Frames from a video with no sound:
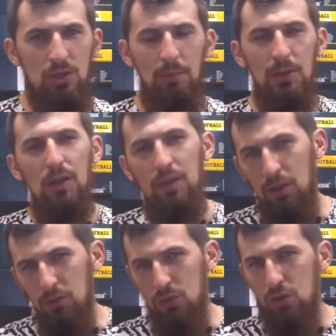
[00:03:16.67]
czyli ta
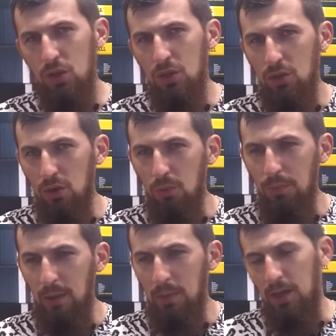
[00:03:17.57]
15 odnosi się do roku
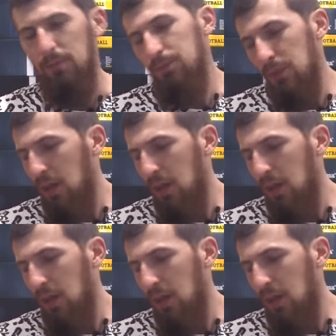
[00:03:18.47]
premiery.